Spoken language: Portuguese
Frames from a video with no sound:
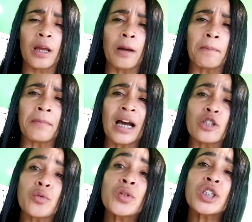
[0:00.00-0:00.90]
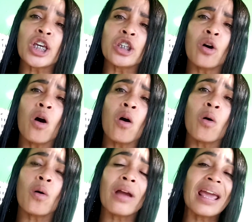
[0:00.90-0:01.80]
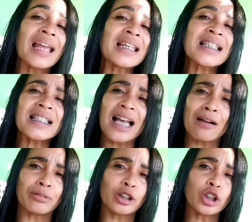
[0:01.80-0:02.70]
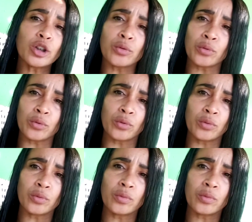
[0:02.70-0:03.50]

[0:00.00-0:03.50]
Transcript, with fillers: Mas o Senhor, Ele sabe de tudo.